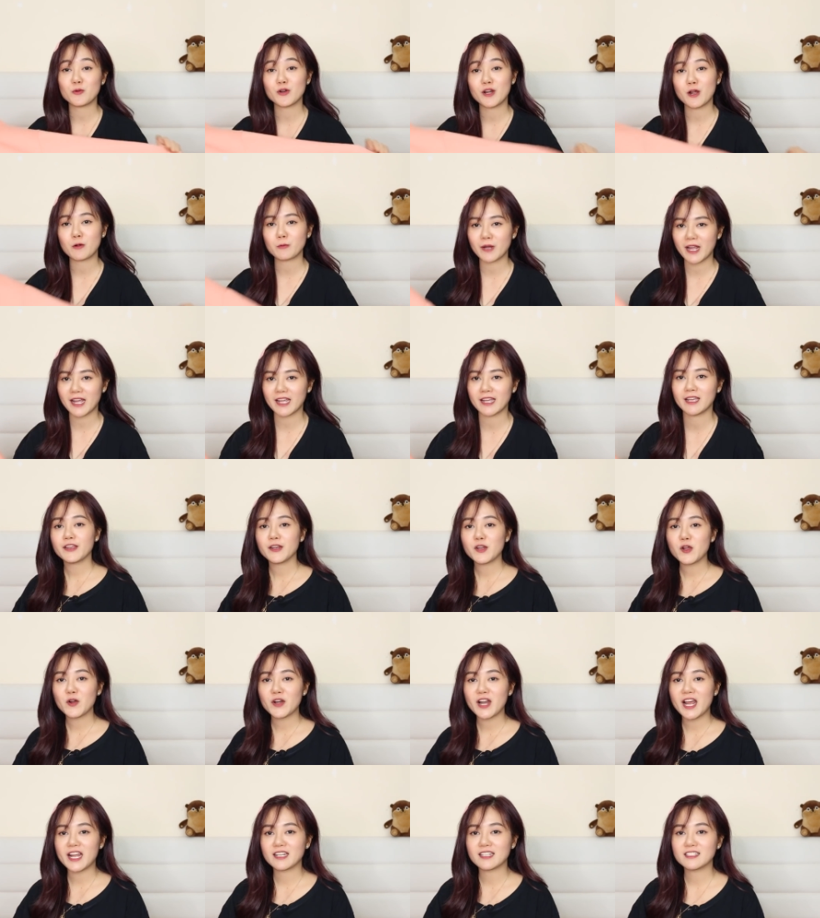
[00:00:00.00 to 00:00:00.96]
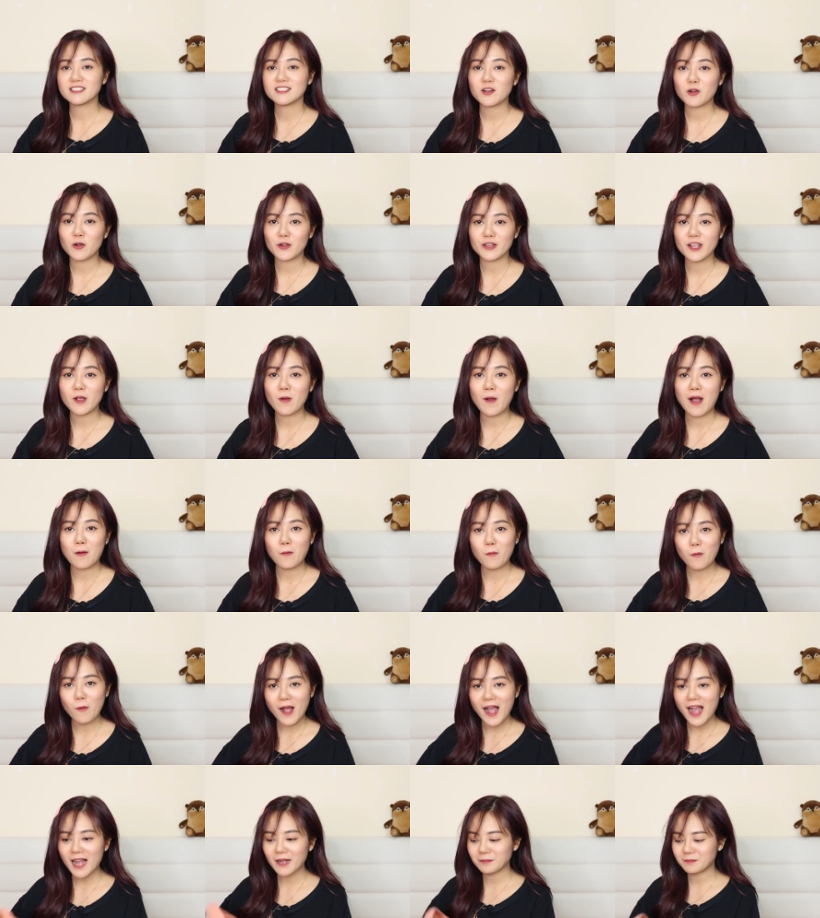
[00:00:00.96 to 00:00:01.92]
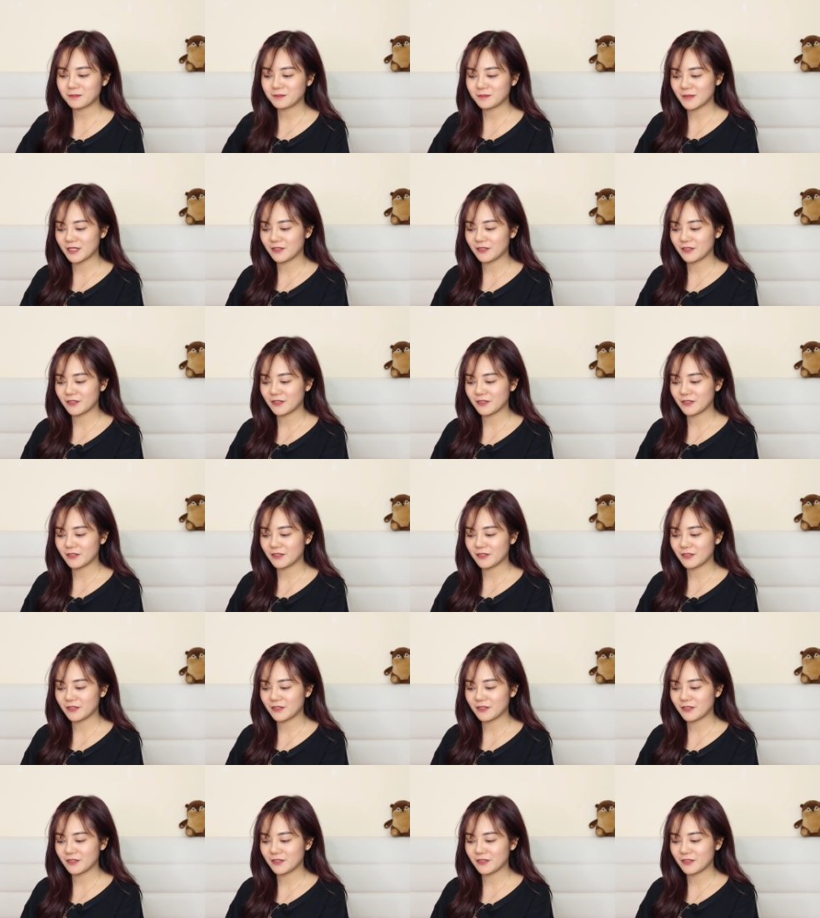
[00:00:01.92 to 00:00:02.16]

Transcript: mùa đông này video này thì chưa có nhiều áo khoác